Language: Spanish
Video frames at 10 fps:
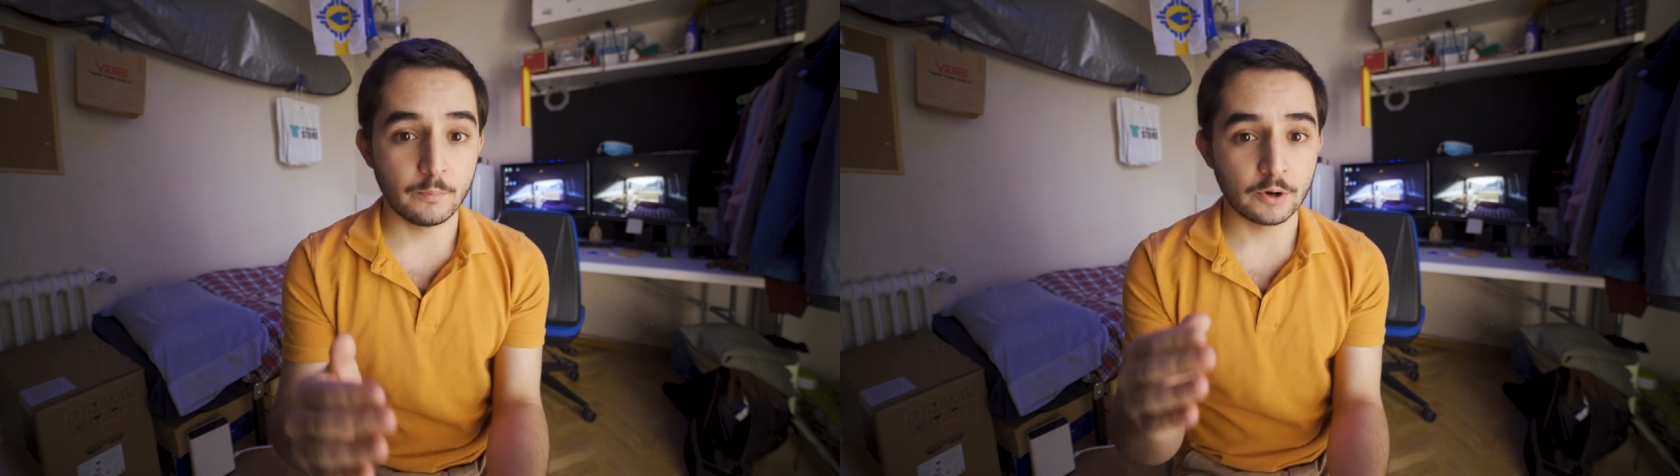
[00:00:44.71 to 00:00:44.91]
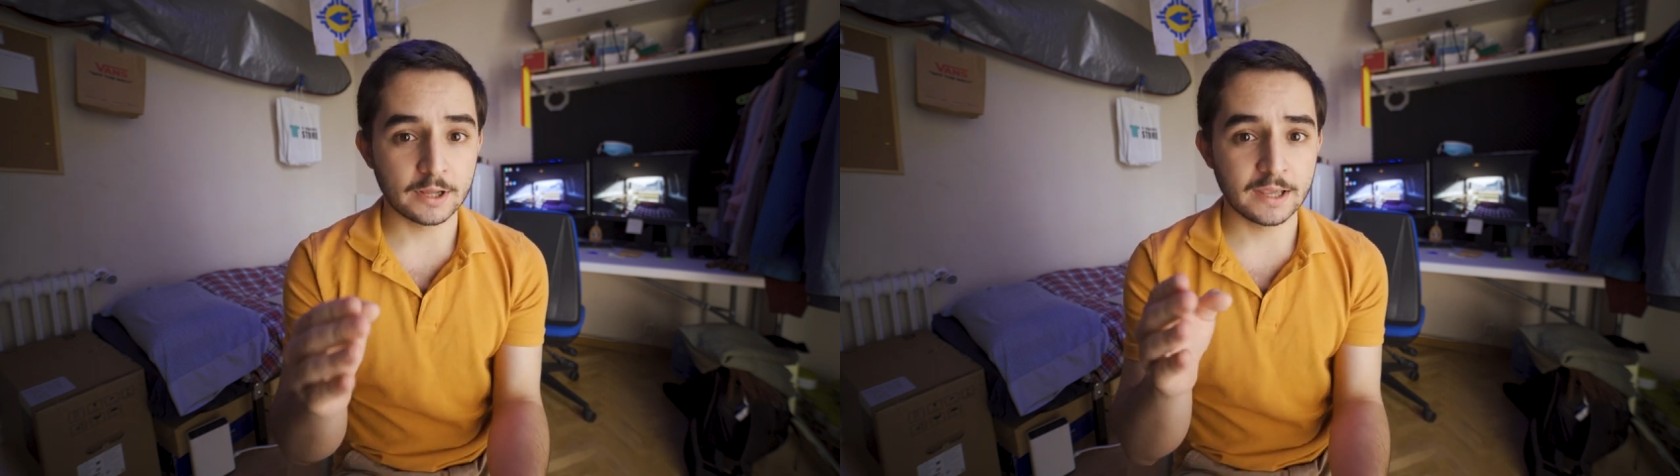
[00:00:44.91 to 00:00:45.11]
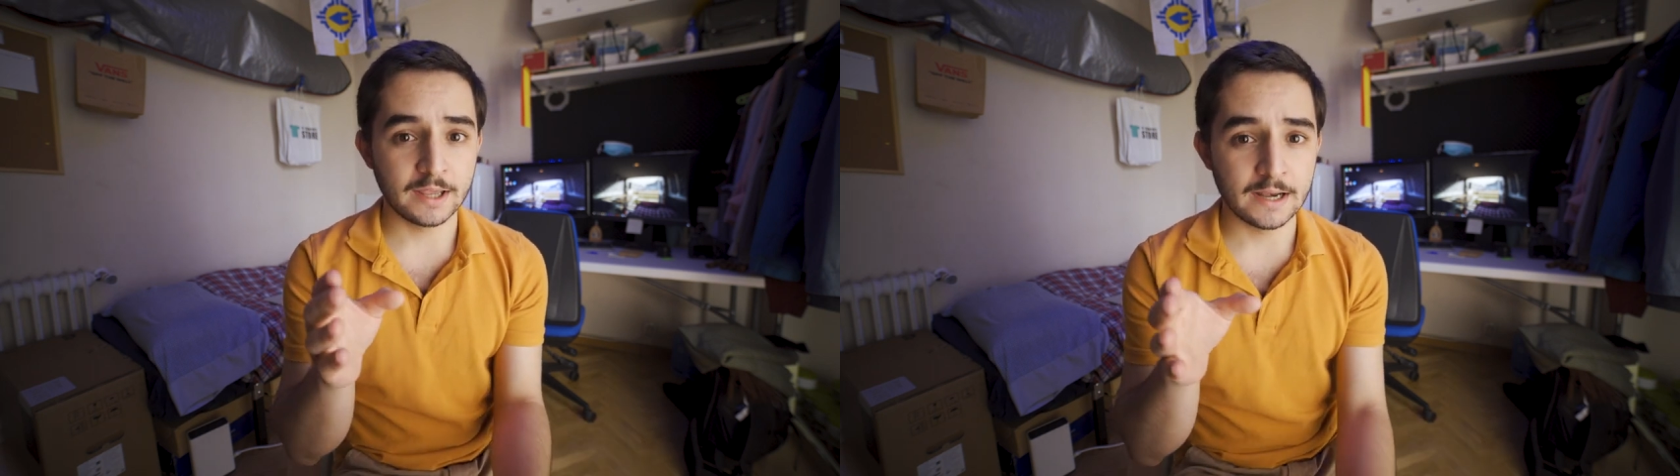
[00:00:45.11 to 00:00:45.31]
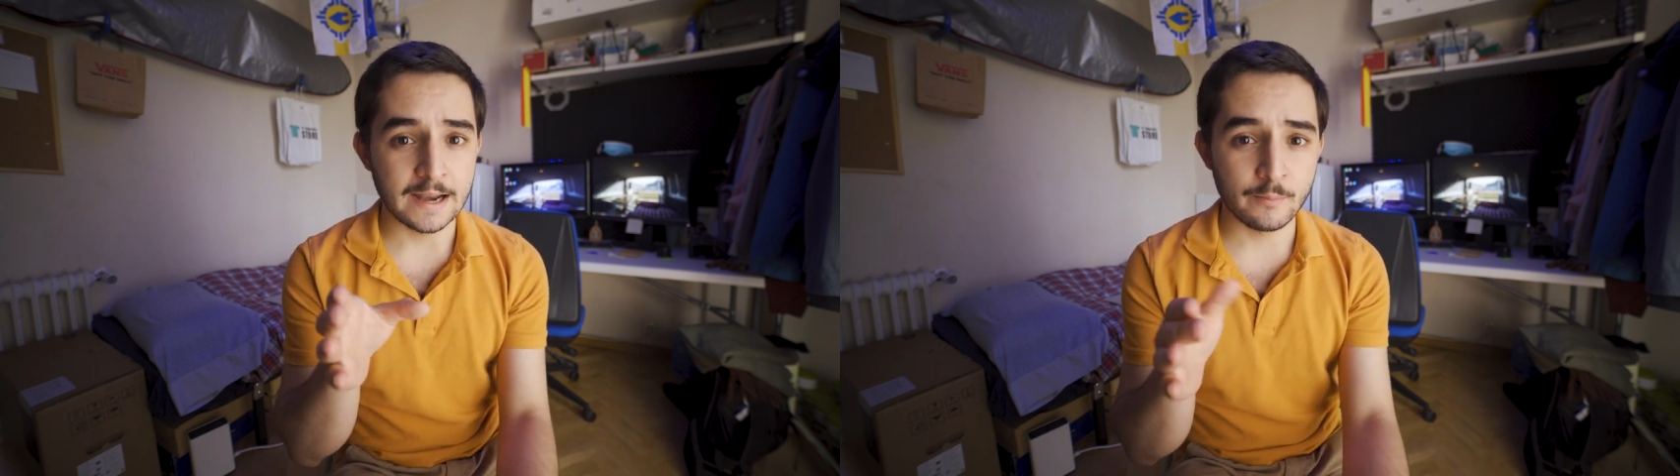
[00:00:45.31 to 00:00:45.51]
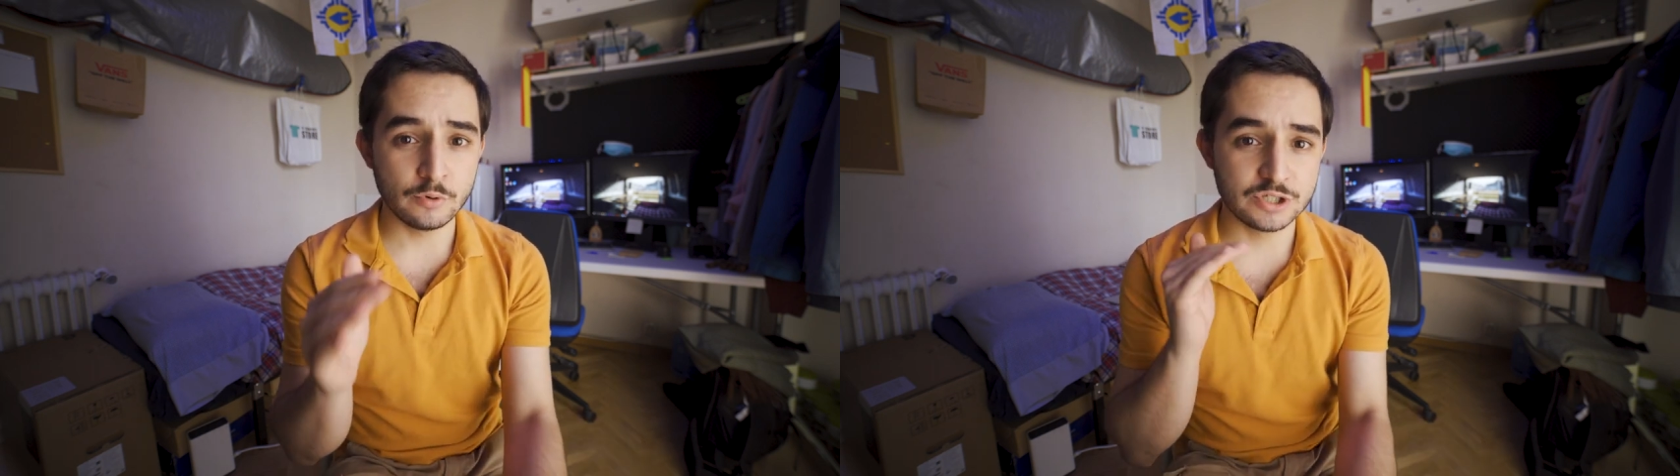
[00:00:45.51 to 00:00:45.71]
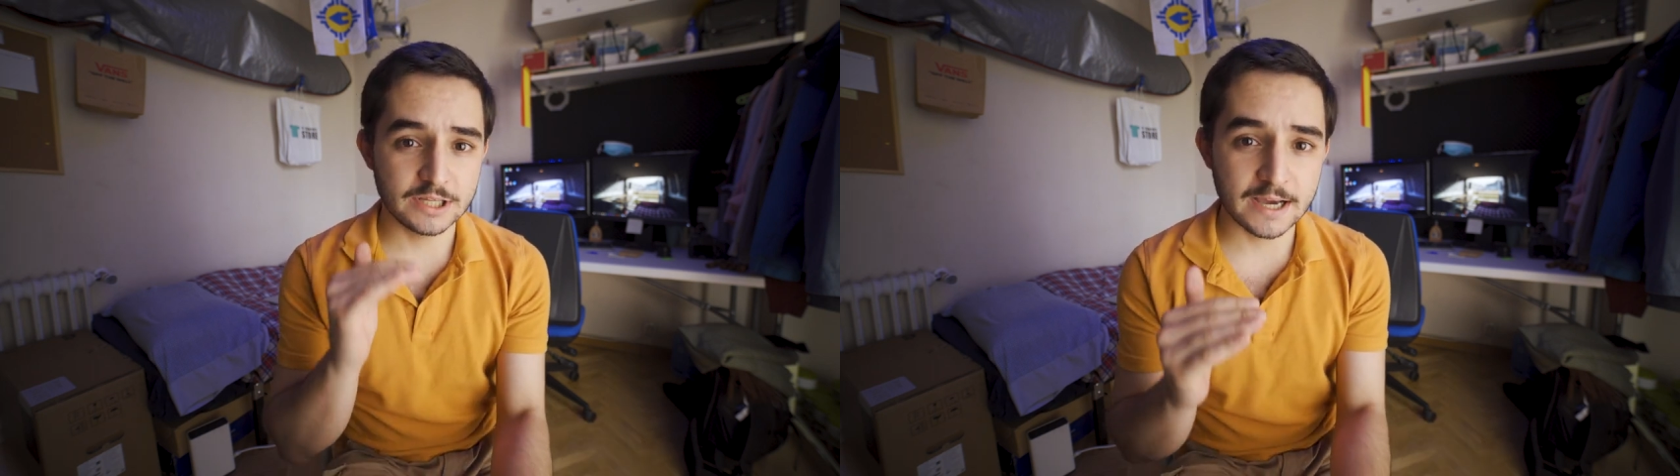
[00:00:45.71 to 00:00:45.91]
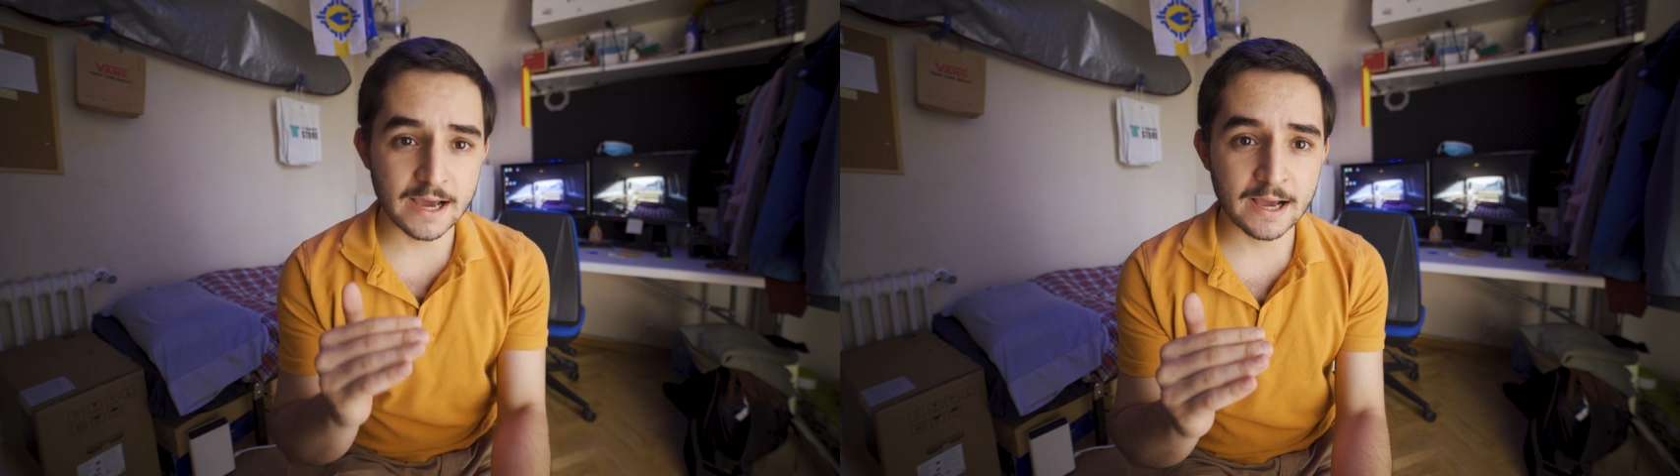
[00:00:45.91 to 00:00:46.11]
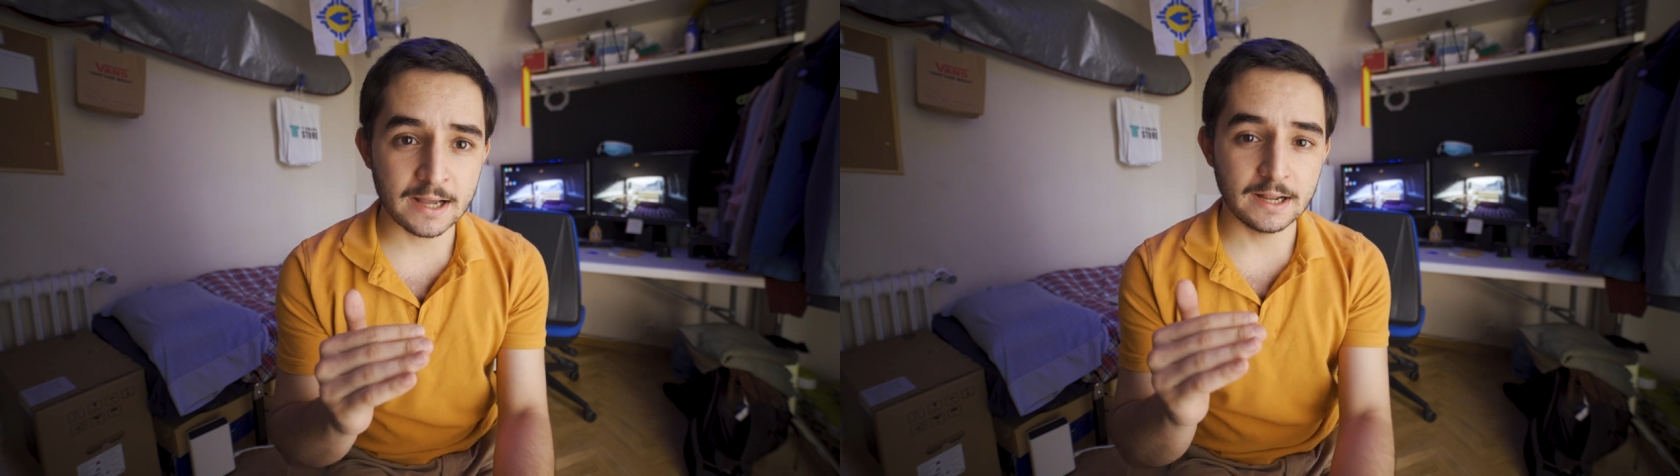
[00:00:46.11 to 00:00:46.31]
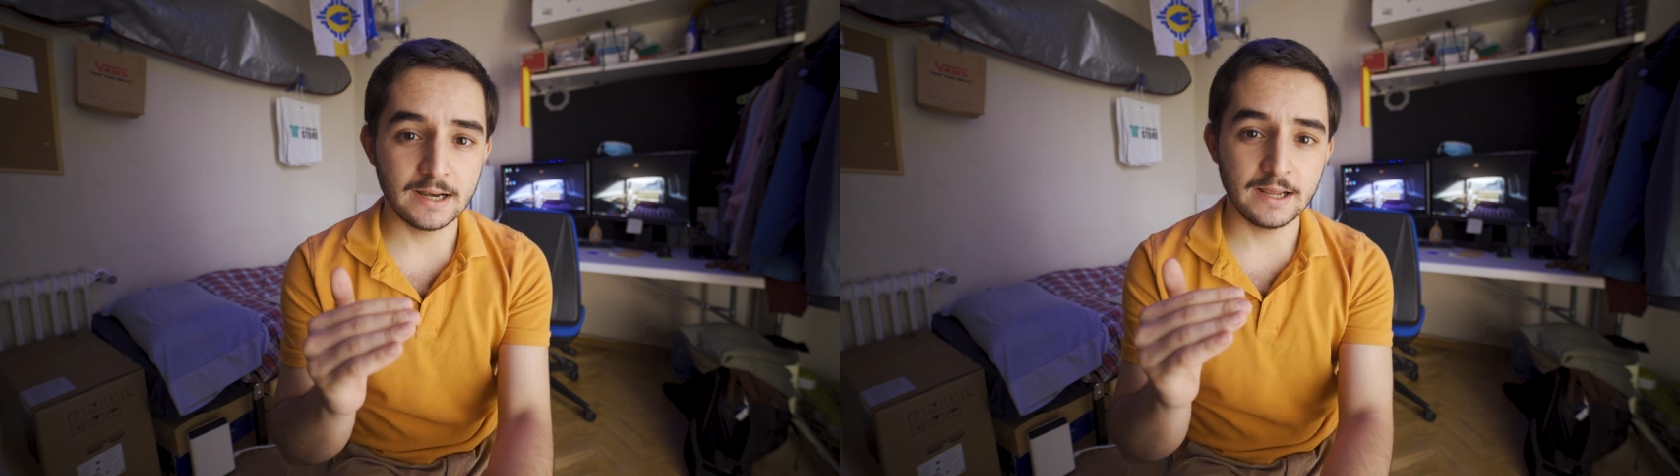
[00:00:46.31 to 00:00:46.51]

porque la música,